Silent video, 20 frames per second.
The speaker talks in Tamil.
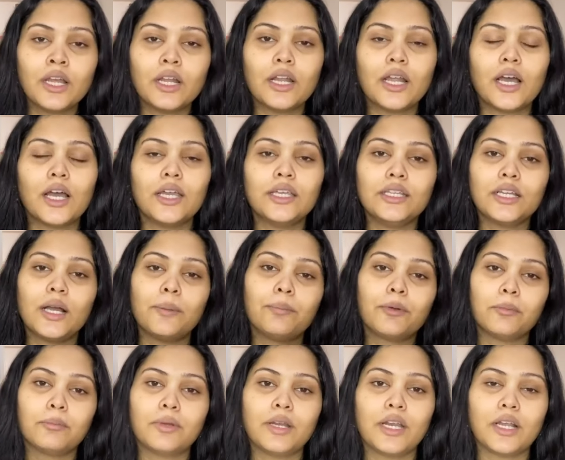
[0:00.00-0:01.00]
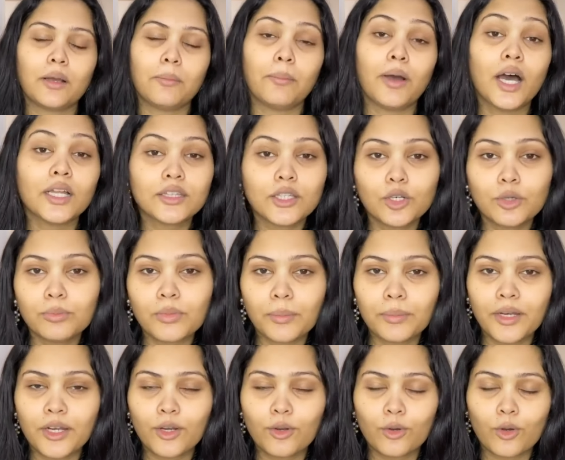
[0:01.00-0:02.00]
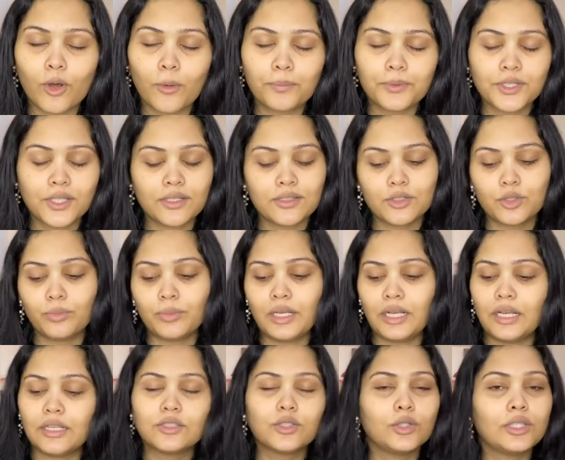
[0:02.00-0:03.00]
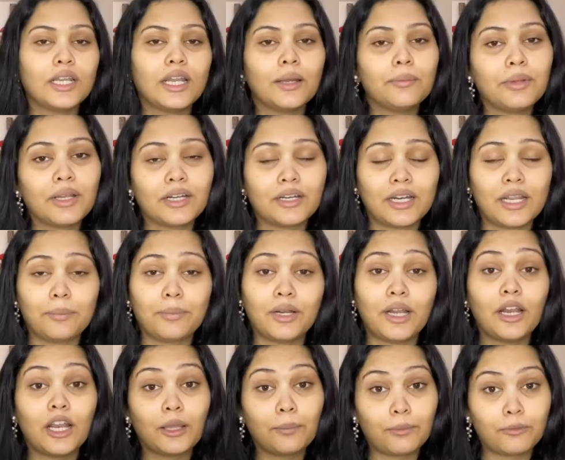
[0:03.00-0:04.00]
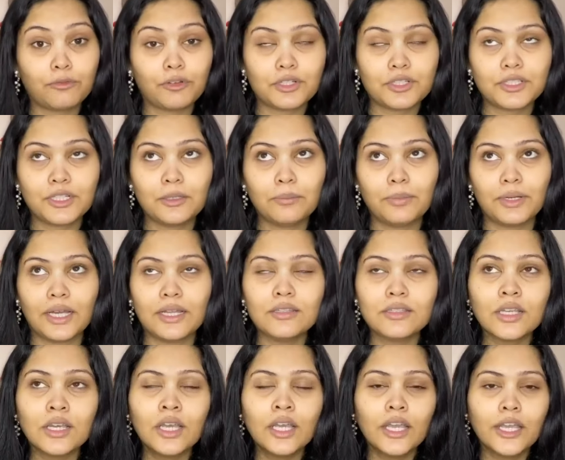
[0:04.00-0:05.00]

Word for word: நான் இதுக்கப்புறம் எனக்கு மாற்றணும் அப்படின்ற ஒரு ஆப்ஷன்ஸும் இல்லை ஸோ இதெல்லாம் நீங்கள் ட்ரை பண்ணலாம் லைக் ப்ரொஃபஷனல் பிராண்ட்ஸ்